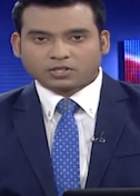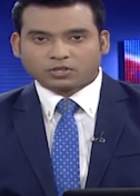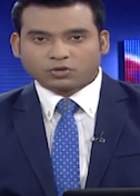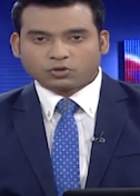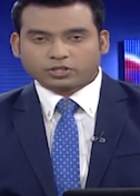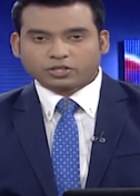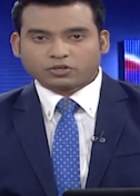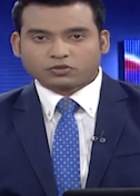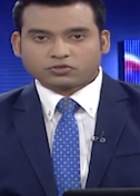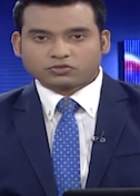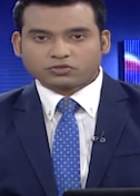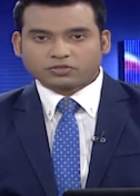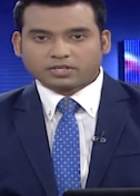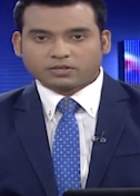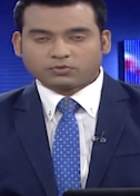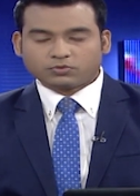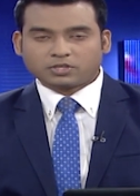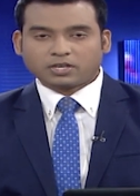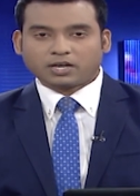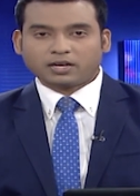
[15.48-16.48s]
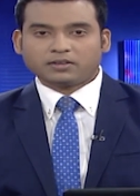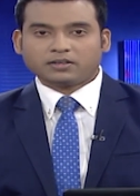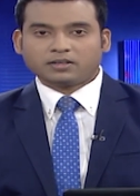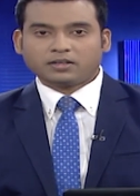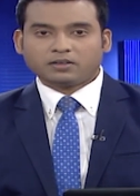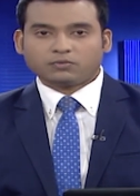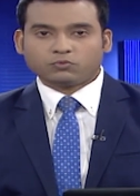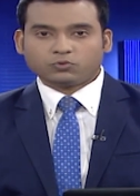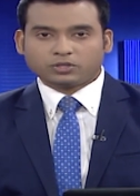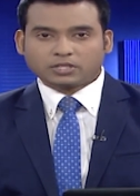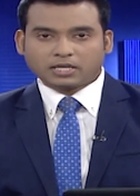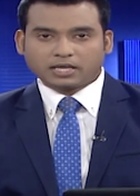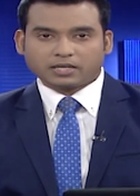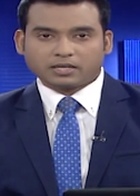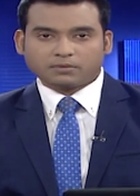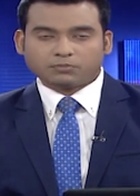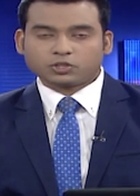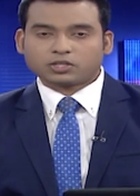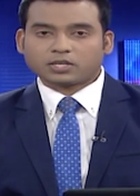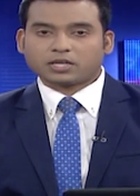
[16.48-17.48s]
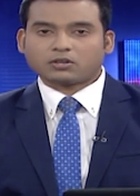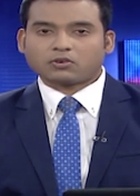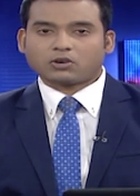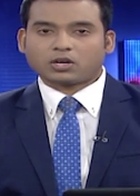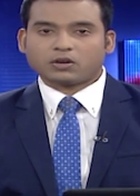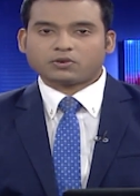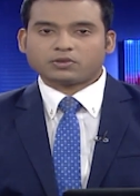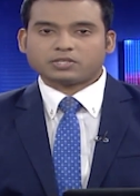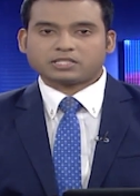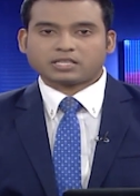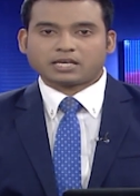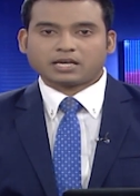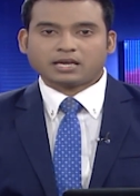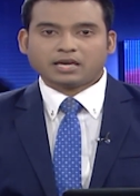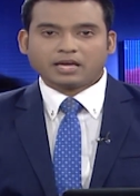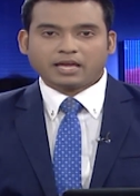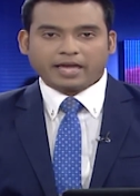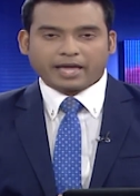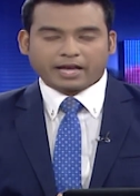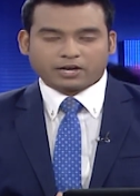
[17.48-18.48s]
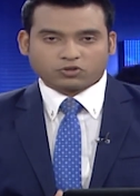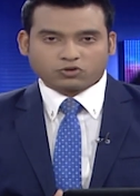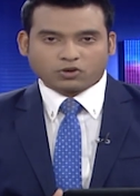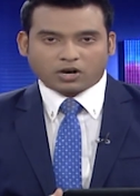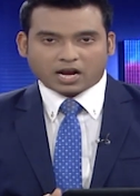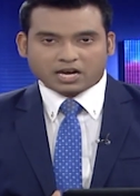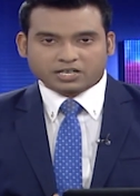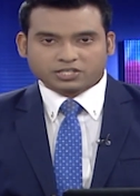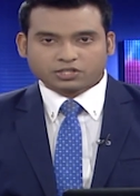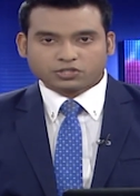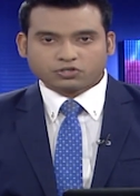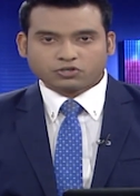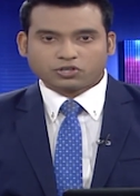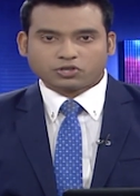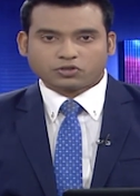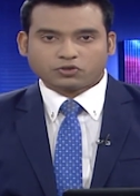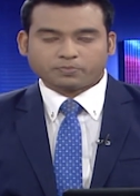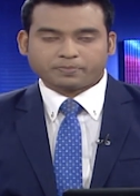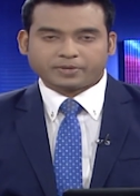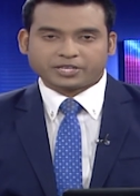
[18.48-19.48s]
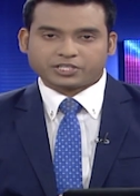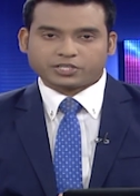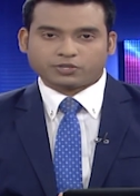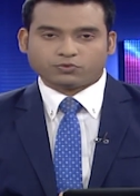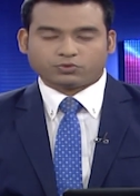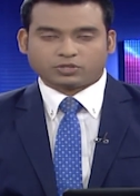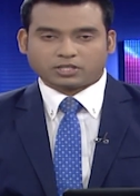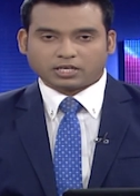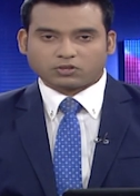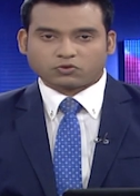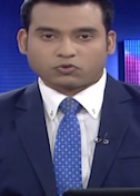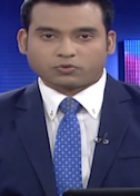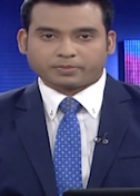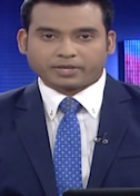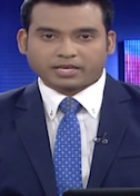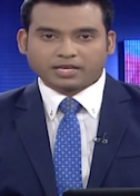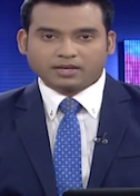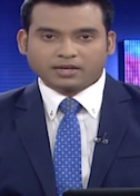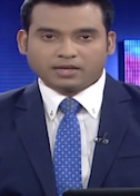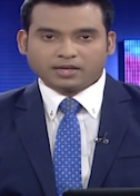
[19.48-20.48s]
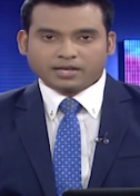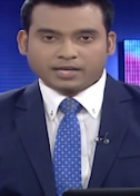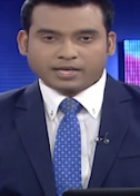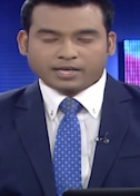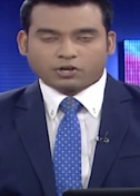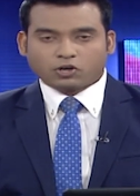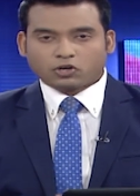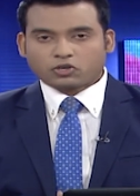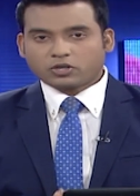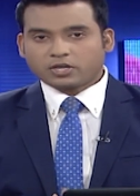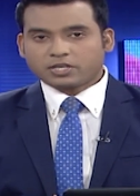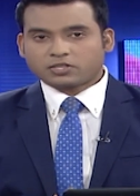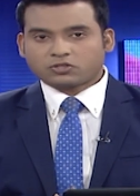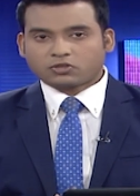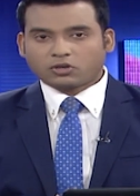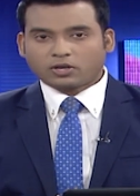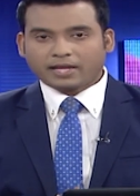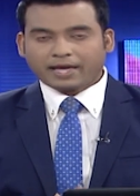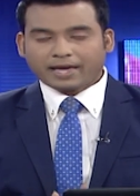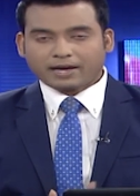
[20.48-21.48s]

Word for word: ক্ষতিগ্রস্তদের উদ্ধারে উদ্ধারে মোতায়েন করা হয়েছে একশো আশি জনেরও বেশি উদ্ধারকর্মী ঘটনাস্থলে